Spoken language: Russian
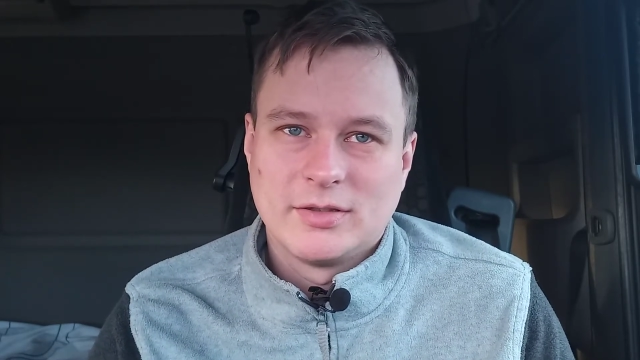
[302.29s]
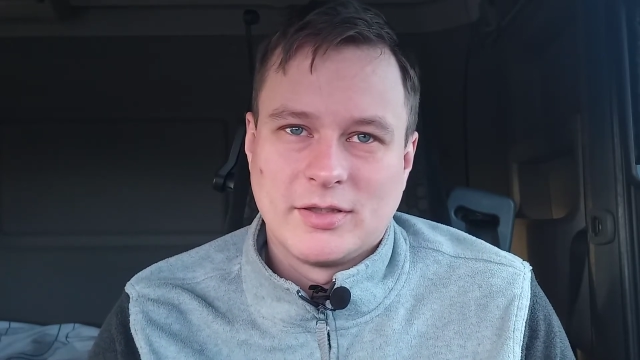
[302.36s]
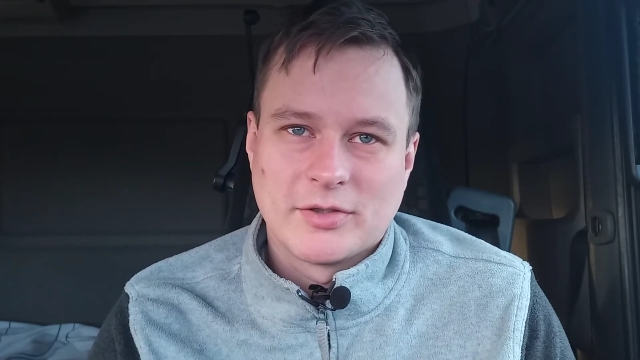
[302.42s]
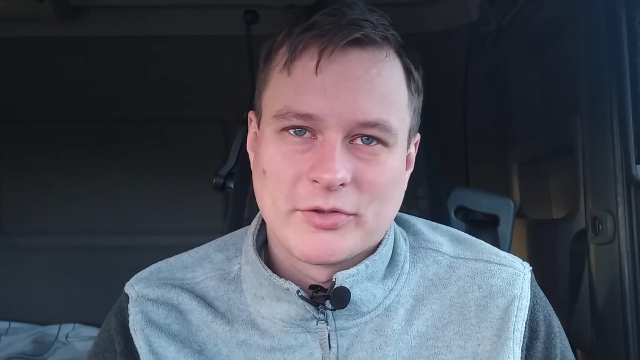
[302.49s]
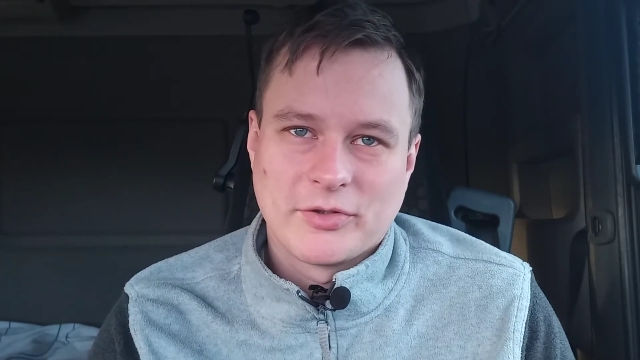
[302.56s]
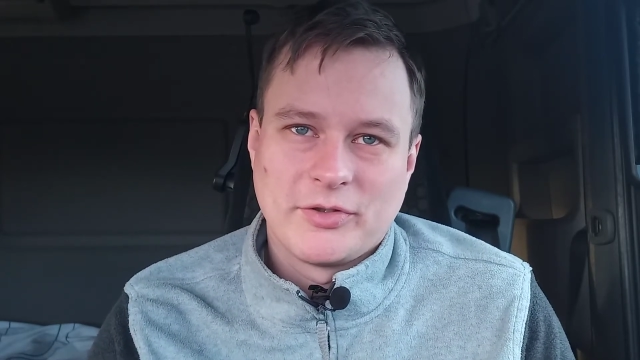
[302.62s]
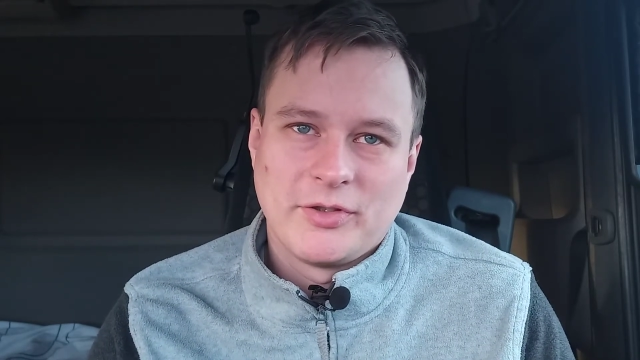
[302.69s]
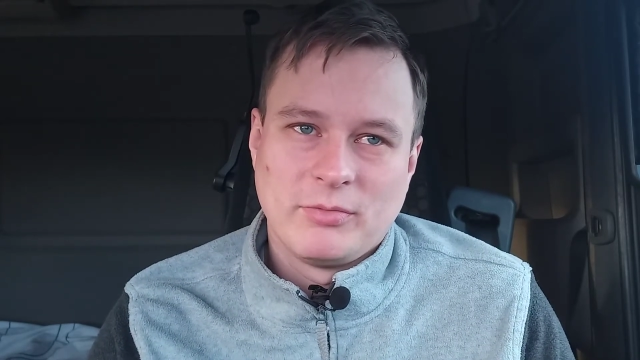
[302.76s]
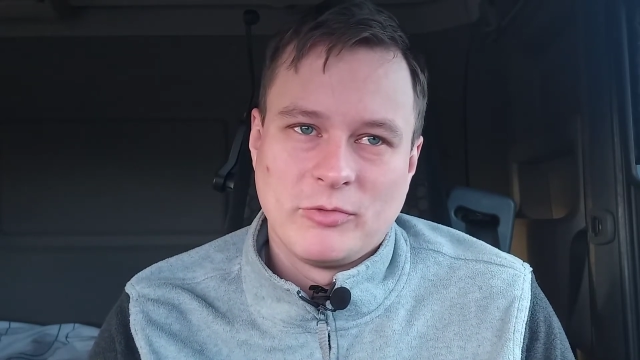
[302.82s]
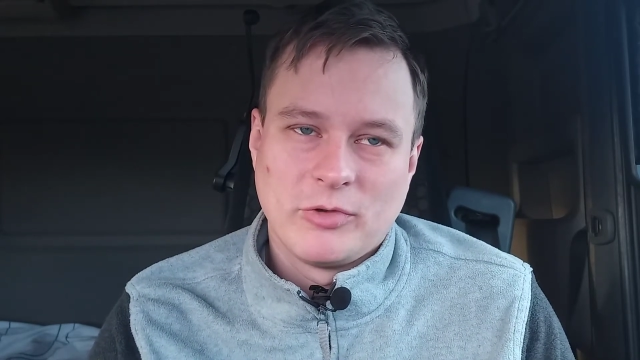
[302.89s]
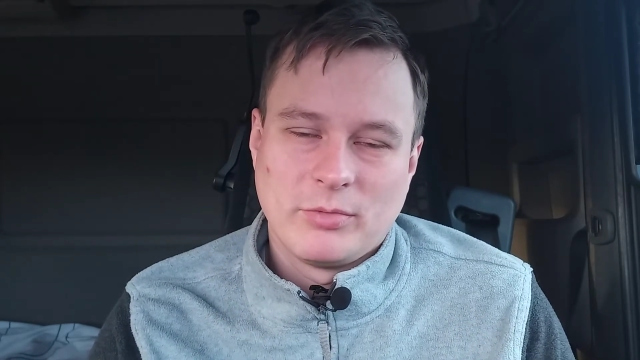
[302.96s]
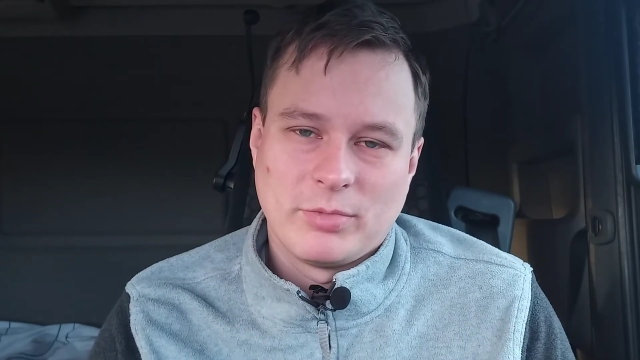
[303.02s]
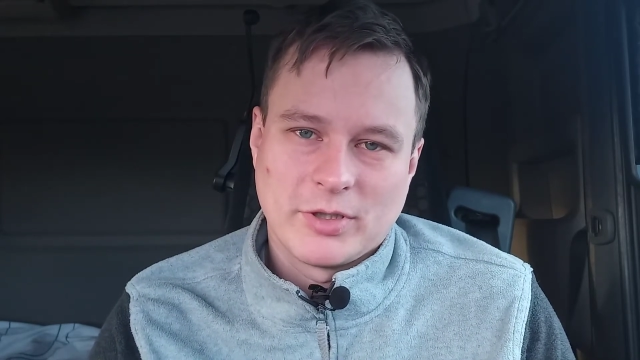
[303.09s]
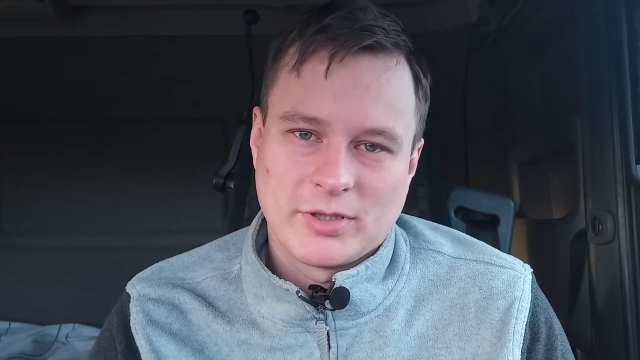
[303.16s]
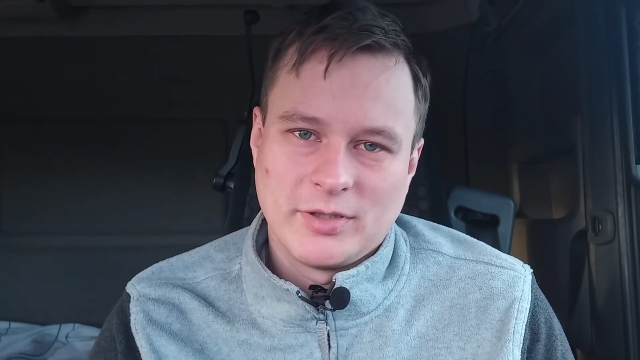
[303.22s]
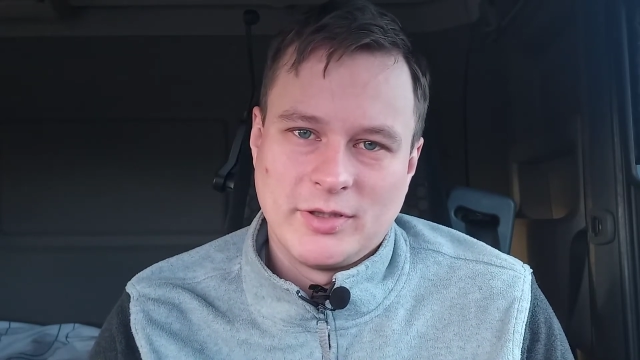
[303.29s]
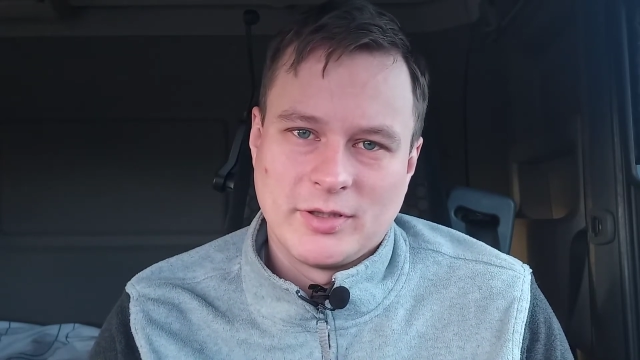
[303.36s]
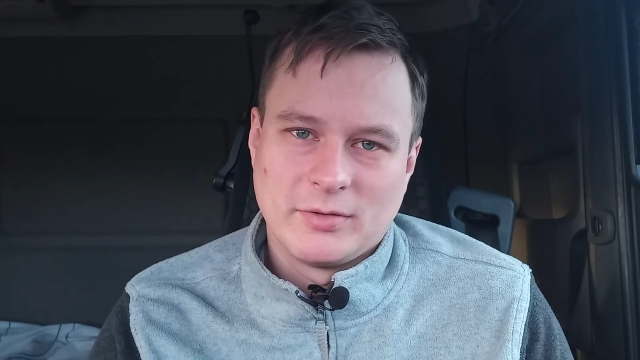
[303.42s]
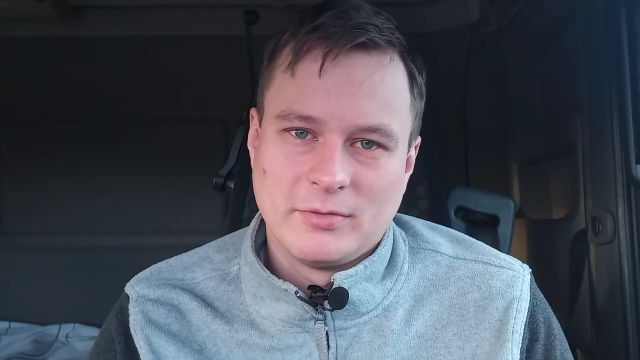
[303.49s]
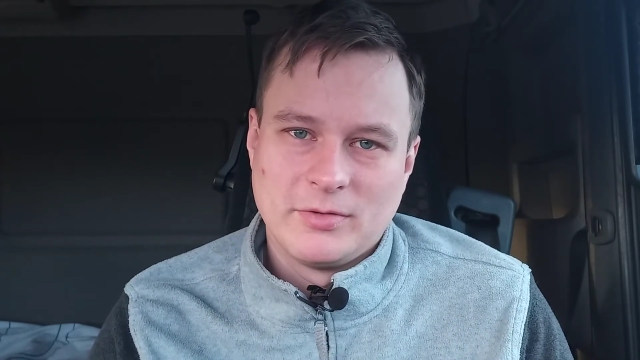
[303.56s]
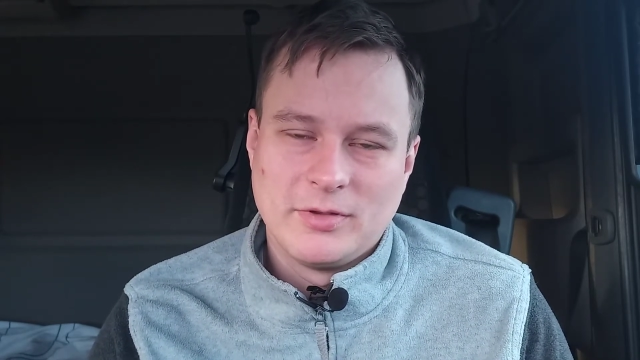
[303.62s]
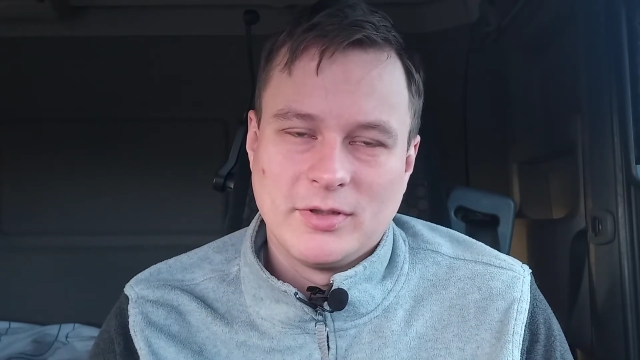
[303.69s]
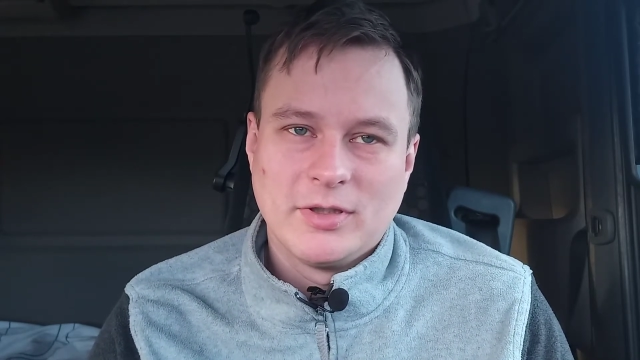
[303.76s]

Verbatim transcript: даже зимой по снегу,